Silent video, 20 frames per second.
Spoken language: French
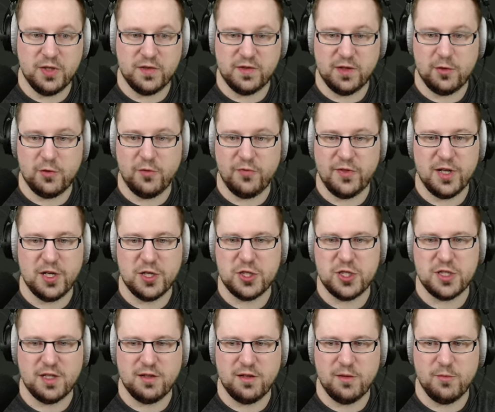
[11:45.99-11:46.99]
C'est vrai qu'au final,
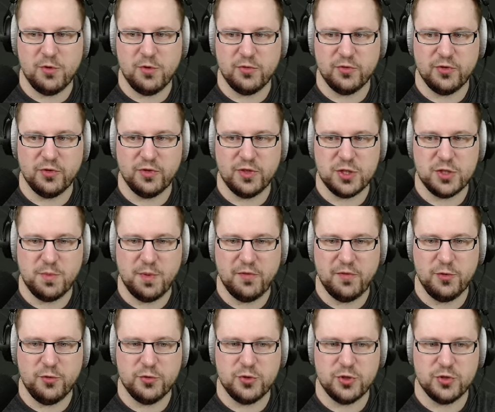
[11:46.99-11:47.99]
j'étais tellement concentré, j'ai pas
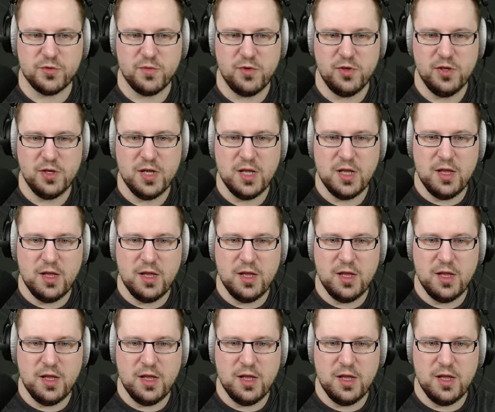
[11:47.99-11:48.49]
fait d'autres changements.